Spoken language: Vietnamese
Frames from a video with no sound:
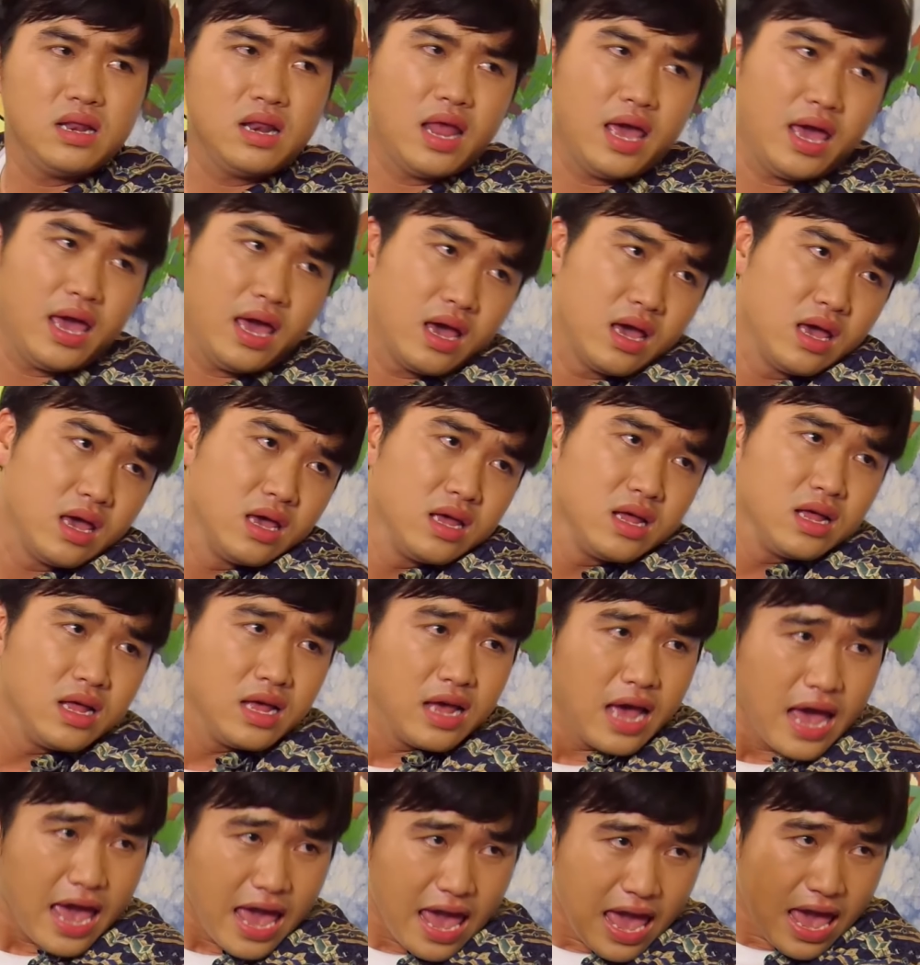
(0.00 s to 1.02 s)
nè
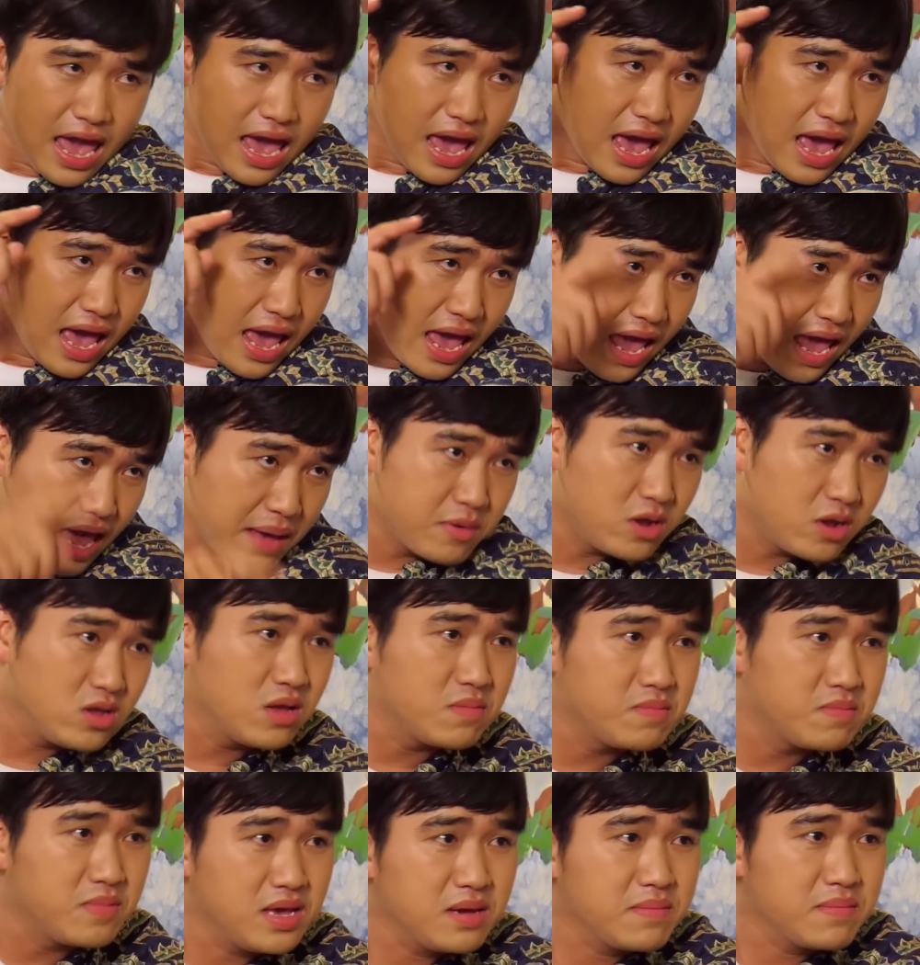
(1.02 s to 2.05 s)
em nói
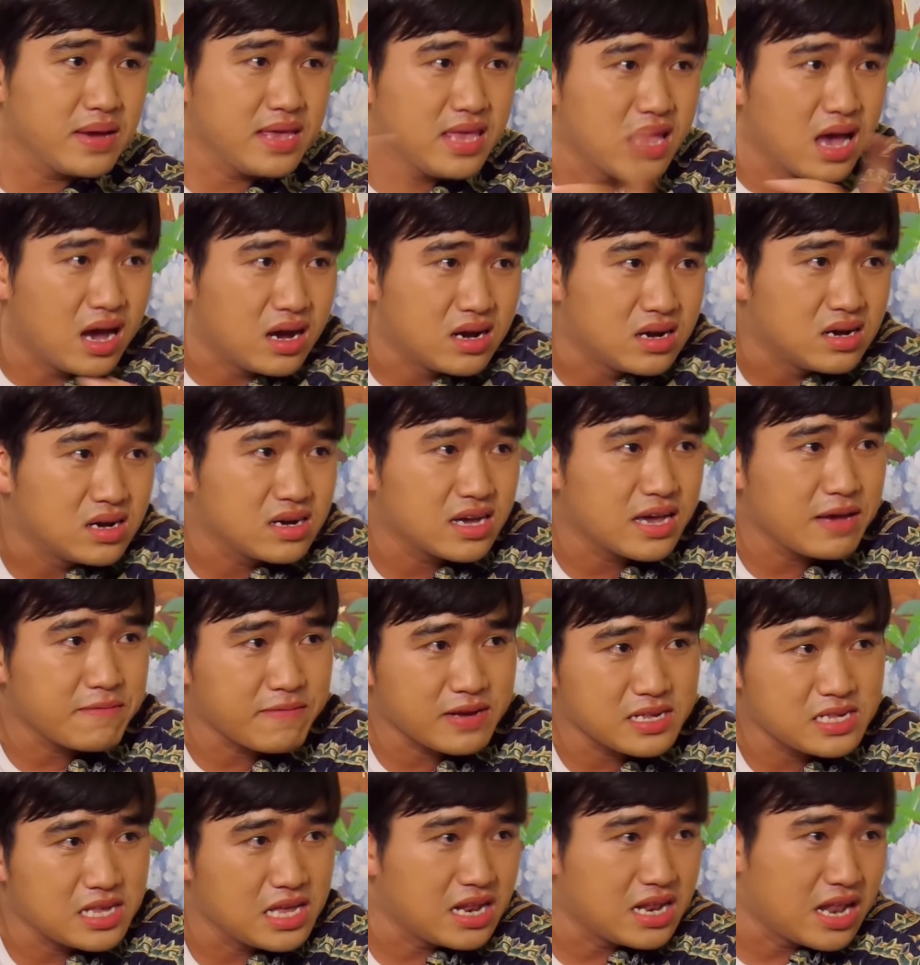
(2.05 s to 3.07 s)
cho anh biết bây giờ cái
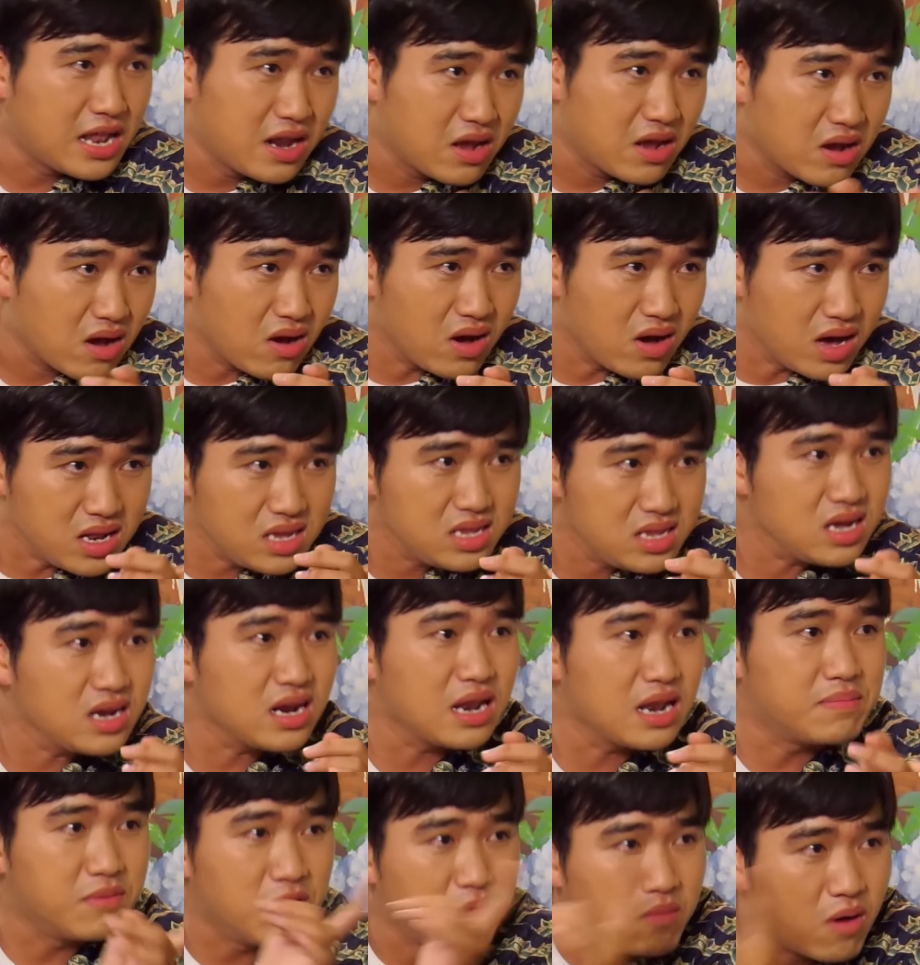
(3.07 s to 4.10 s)
vaccine là nó có ít
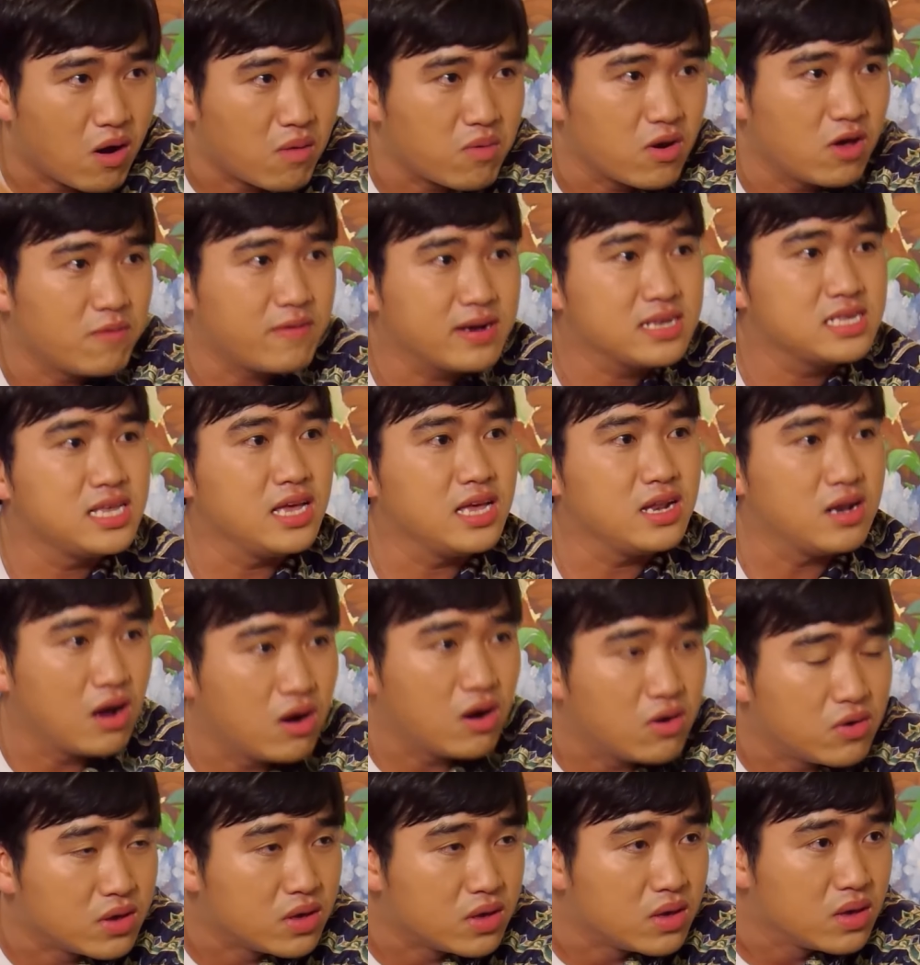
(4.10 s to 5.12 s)
nhất là 11 loại vaccine
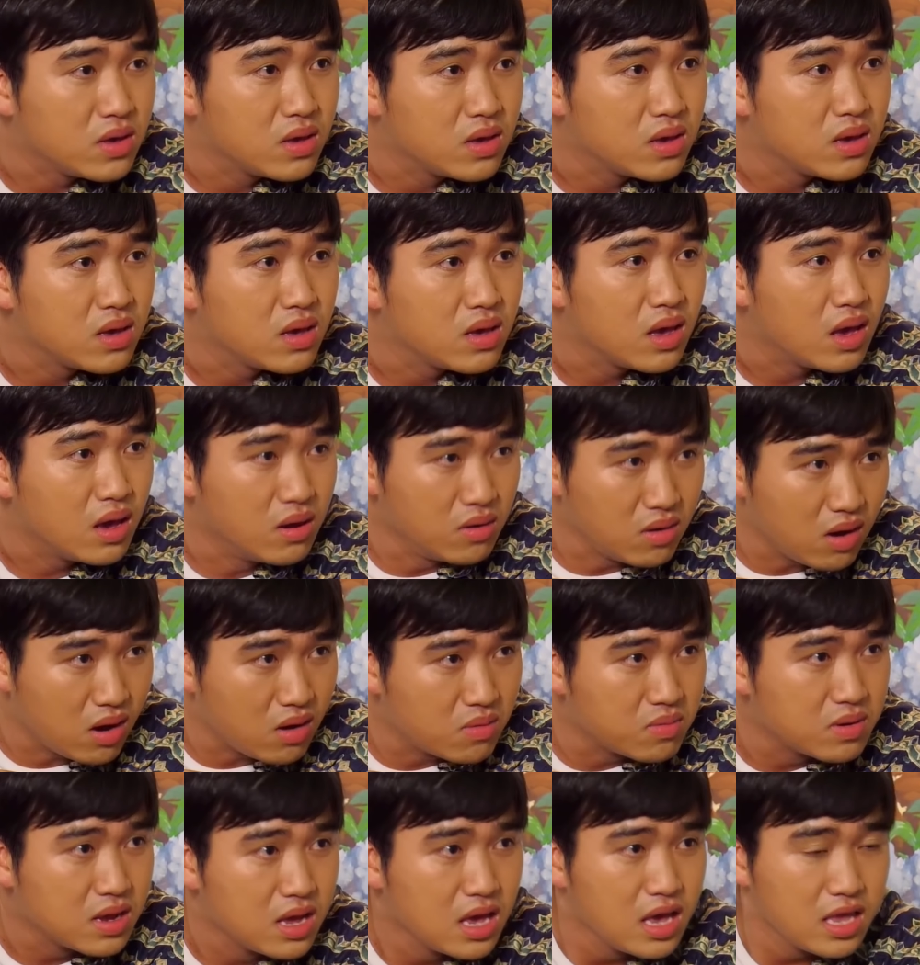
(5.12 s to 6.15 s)
rồi đúng
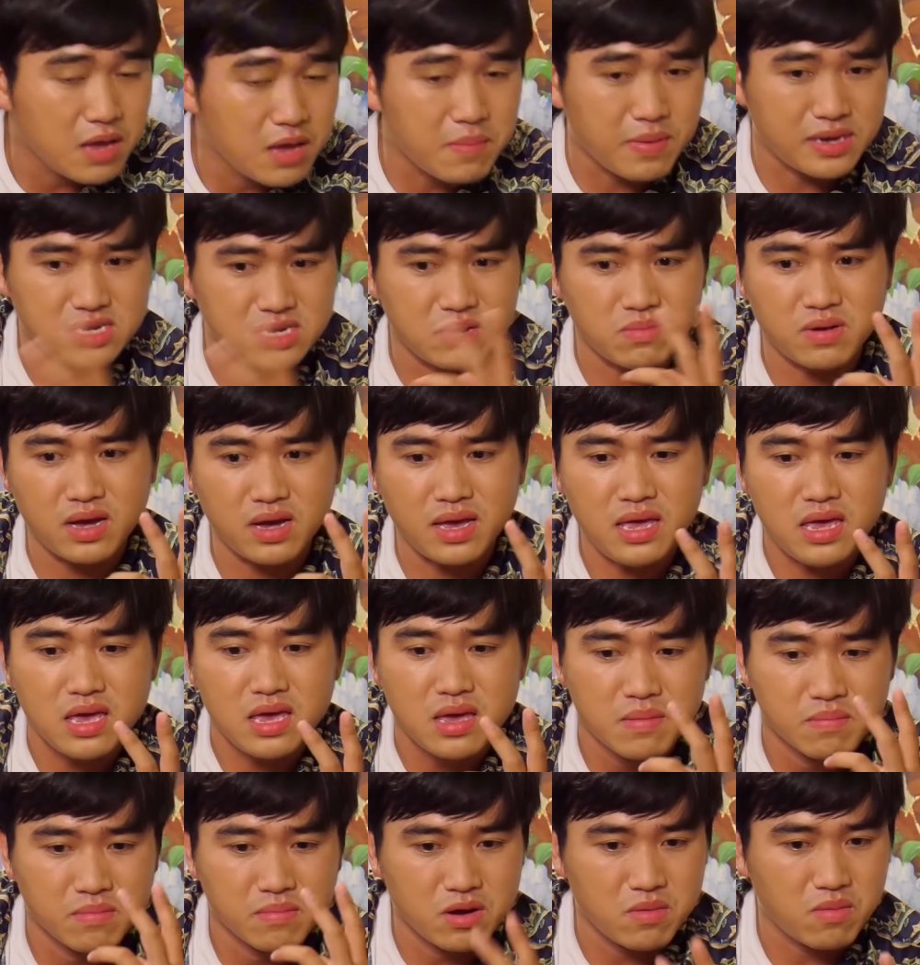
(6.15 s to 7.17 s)
không nhưng mà trong cái
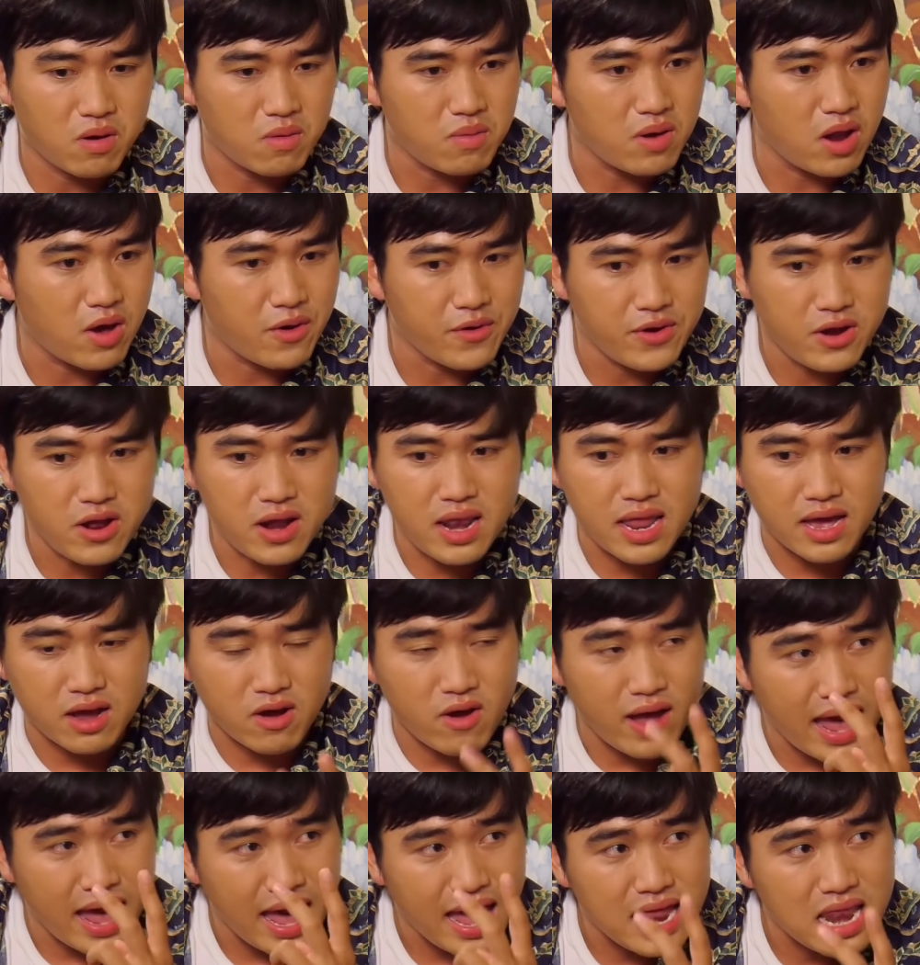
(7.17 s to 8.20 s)
11 loại đó là
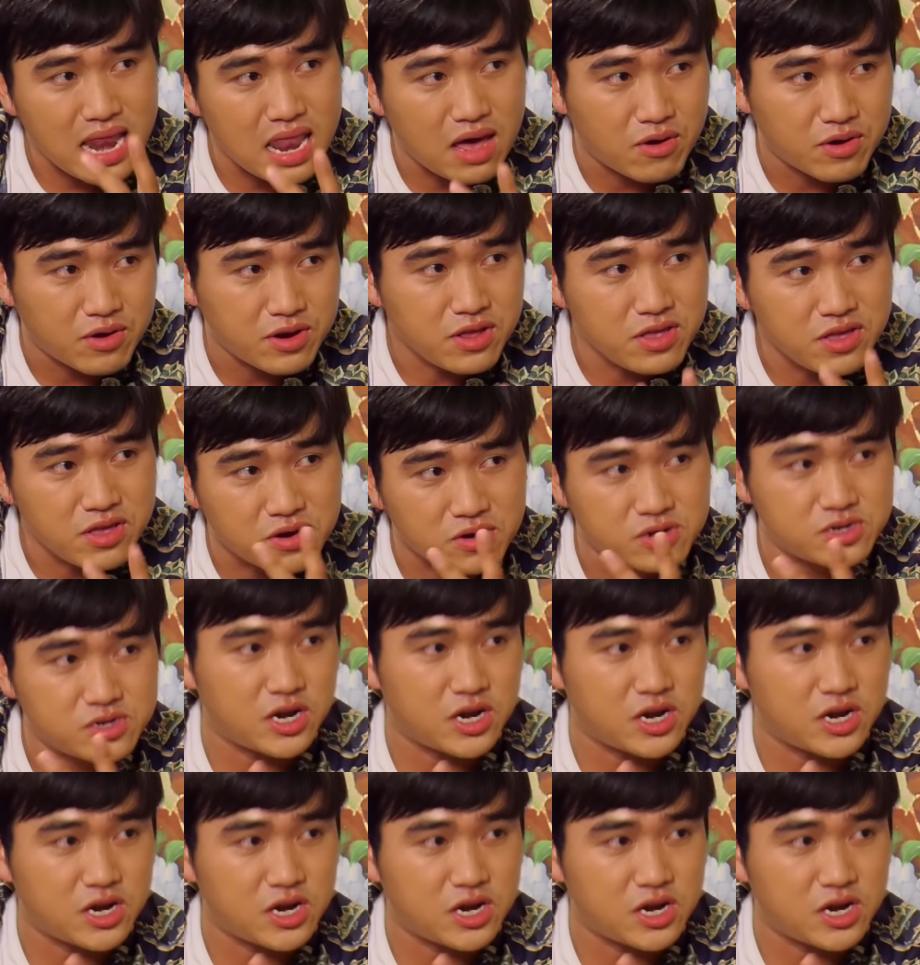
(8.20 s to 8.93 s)
có hai loại nó vượt